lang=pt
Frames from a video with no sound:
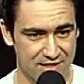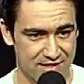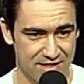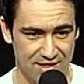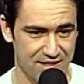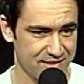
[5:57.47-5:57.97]

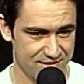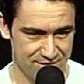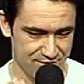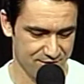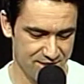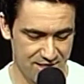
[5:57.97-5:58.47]
serrados
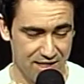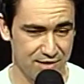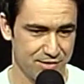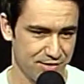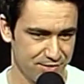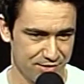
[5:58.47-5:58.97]
no,
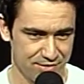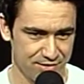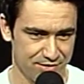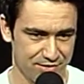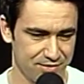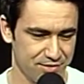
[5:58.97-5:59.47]
serrados no, no,
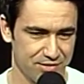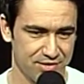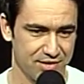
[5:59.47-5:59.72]
no